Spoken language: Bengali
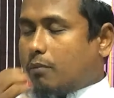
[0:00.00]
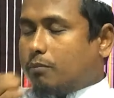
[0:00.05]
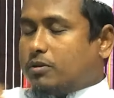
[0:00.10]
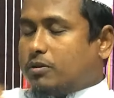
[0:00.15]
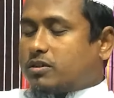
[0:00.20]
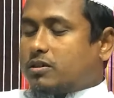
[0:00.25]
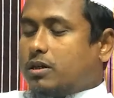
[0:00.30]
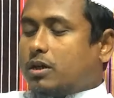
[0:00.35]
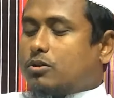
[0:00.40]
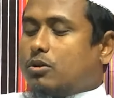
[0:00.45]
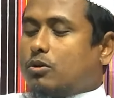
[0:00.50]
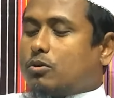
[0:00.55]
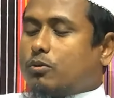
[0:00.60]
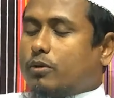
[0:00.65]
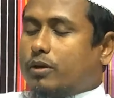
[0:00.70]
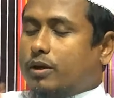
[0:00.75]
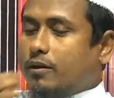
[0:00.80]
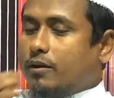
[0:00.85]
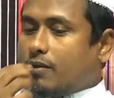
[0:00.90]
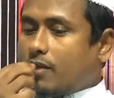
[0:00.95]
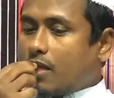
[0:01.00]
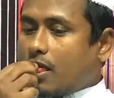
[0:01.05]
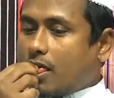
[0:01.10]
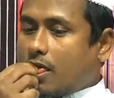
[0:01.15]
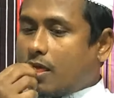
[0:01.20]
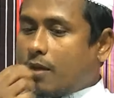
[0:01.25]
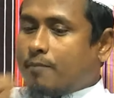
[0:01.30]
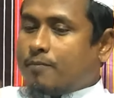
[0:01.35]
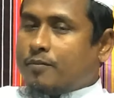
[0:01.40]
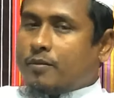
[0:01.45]
বিশ্লেষণ করি
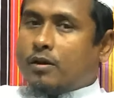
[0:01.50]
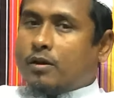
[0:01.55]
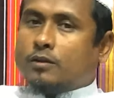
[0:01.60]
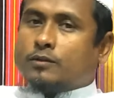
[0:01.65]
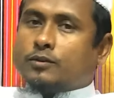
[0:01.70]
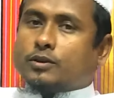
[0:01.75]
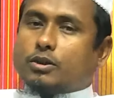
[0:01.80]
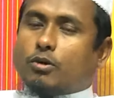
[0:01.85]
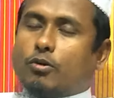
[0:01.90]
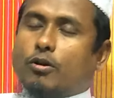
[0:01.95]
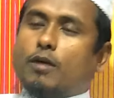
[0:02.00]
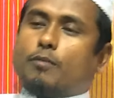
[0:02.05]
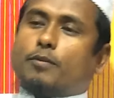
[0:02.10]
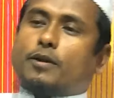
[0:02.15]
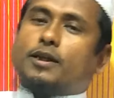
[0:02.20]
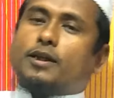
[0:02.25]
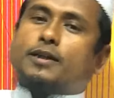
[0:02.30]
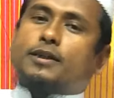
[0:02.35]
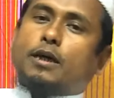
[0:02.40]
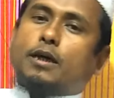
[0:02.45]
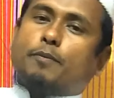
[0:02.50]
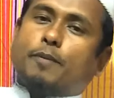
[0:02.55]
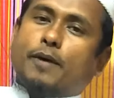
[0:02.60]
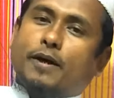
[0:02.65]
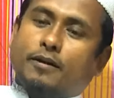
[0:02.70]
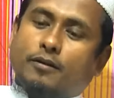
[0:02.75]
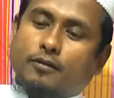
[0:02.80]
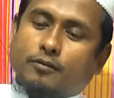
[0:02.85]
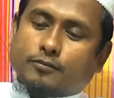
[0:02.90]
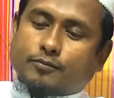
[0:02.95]
তাহলে আমরা দেখতে পাই